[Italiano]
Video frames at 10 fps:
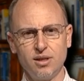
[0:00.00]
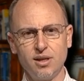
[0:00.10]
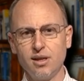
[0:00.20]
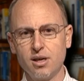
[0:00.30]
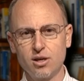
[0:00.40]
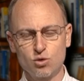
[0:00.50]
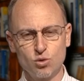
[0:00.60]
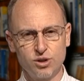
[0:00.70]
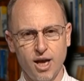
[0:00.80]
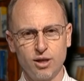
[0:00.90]
Il
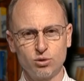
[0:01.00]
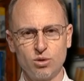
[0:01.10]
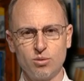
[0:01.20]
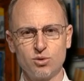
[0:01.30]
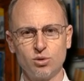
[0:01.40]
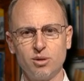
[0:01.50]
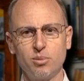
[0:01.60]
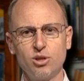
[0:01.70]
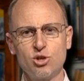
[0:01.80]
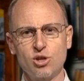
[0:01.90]
risultato di questo
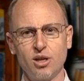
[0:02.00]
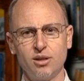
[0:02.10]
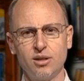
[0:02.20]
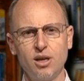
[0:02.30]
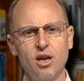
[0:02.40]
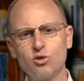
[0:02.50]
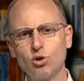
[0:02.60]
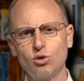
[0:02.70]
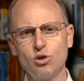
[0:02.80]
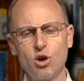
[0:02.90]
tipo di scelta è
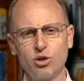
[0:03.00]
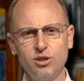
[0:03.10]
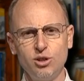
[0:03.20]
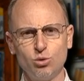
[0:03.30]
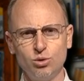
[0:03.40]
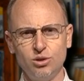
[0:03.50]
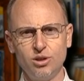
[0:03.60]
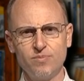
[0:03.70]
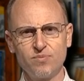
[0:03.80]
sotto gli occhi di tutti.